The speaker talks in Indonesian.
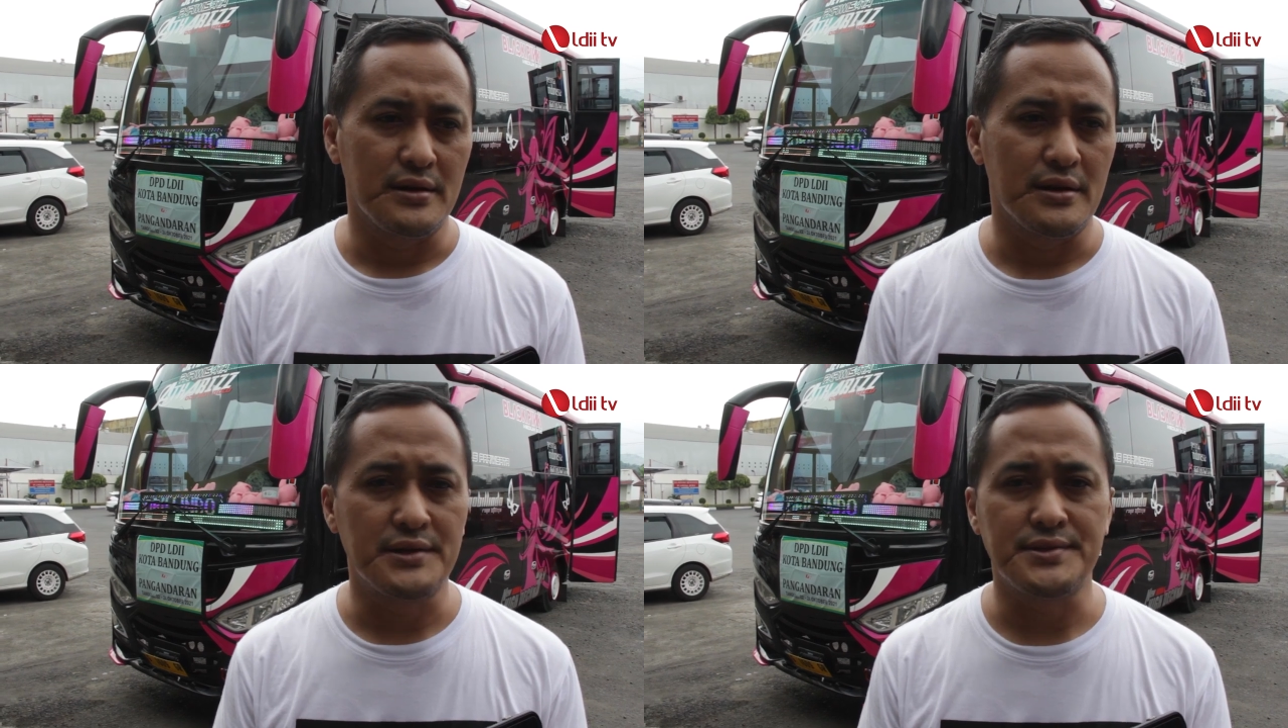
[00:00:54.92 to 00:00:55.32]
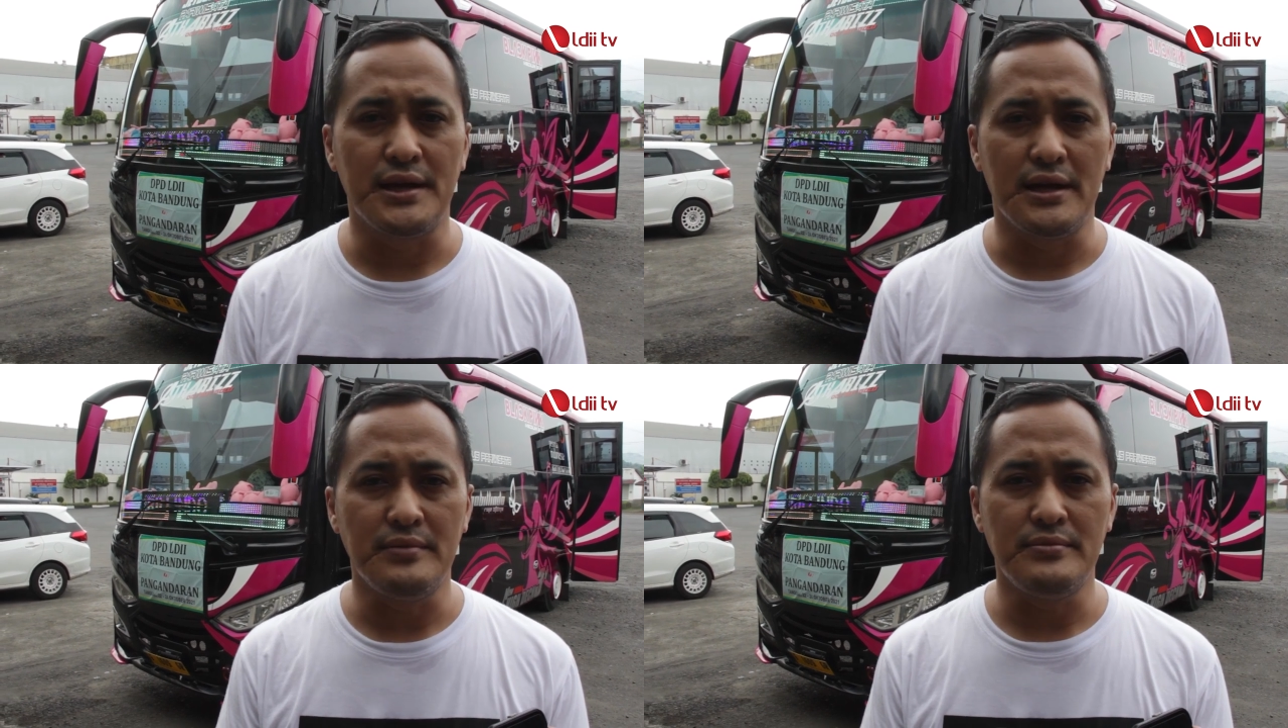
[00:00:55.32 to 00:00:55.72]
eh,
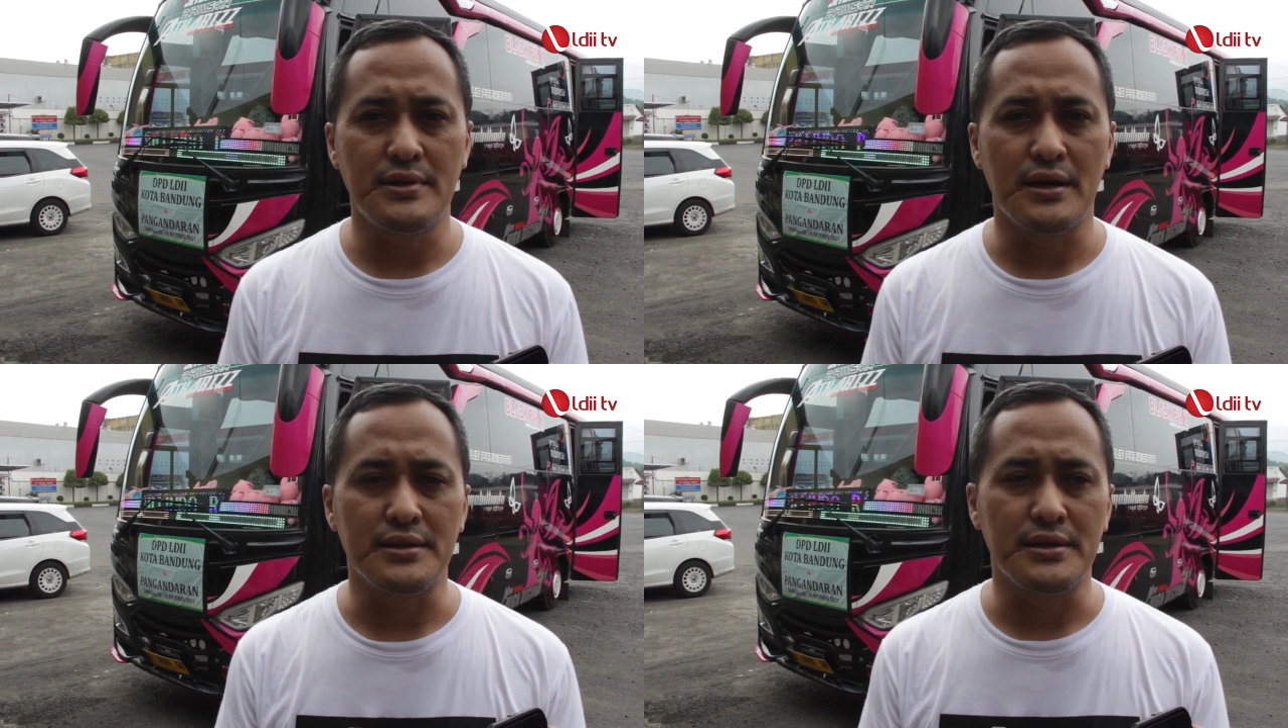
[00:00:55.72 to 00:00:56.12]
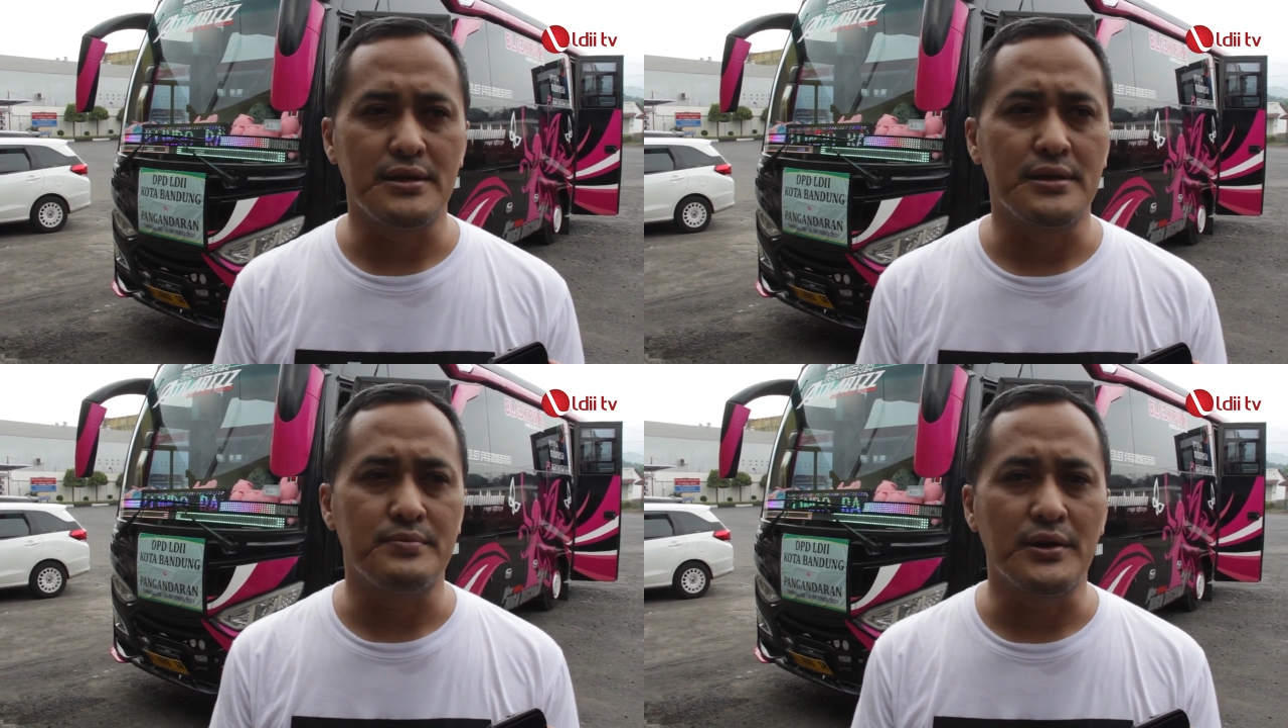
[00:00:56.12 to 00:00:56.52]
SDM
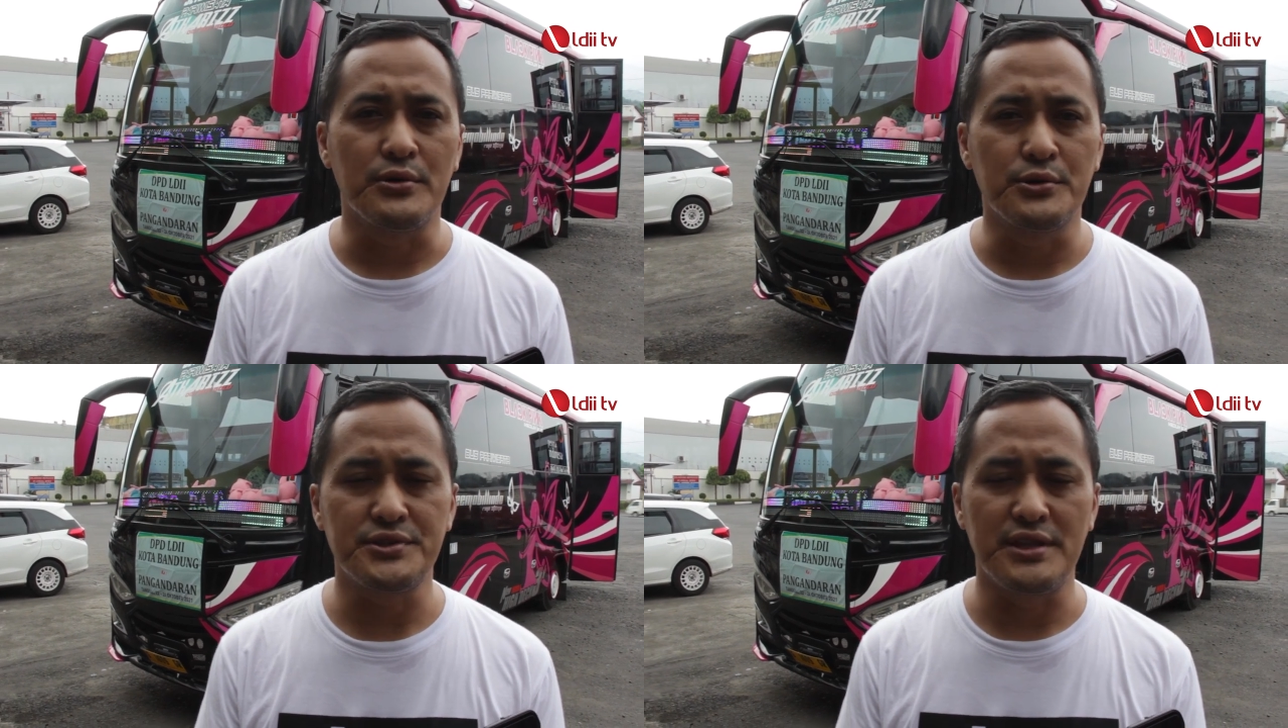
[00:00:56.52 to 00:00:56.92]
dari pengurus